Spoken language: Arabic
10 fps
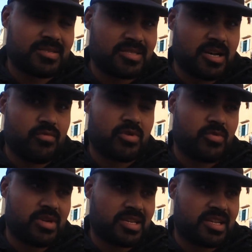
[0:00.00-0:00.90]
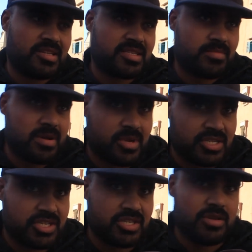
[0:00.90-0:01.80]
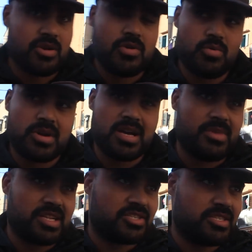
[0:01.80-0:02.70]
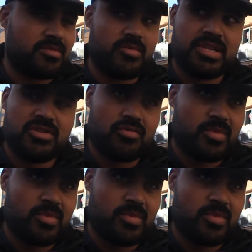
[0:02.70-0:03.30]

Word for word: الطاور هو اللي تيخلي السبب هذا الشيء وكامل هذا الشيء الوالدين